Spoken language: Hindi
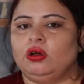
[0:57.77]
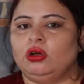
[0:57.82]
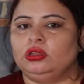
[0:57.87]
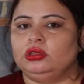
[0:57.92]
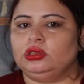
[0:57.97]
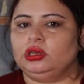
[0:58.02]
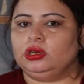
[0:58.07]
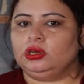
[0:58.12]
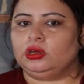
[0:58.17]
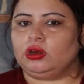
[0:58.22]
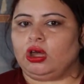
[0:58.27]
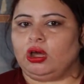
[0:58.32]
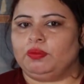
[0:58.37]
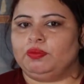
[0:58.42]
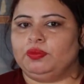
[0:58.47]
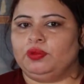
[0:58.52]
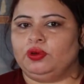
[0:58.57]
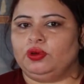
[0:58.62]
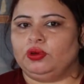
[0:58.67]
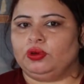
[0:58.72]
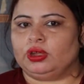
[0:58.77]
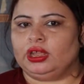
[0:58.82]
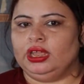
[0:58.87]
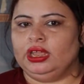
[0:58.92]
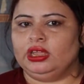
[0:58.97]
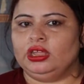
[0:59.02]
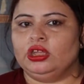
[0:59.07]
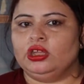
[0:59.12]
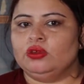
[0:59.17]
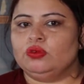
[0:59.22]
on the top.
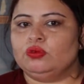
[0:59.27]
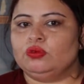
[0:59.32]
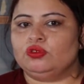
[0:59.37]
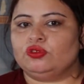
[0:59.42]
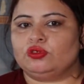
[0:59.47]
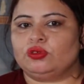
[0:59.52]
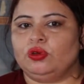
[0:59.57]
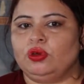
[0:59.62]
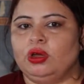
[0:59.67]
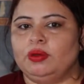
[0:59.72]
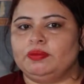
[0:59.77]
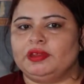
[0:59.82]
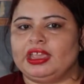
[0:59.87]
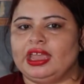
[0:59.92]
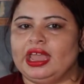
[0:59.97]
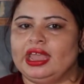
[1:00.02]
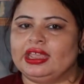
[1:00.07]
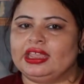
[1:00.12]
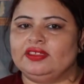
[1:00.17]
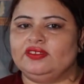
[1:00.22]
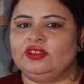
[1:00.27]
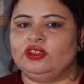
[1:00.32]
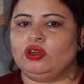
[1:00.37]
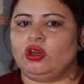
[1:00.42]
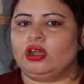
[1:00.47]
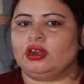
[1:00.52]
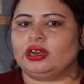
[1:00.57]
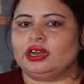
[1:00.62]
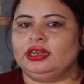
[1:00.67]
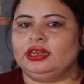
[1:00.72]
Okay? उसको हम क्या है किसी और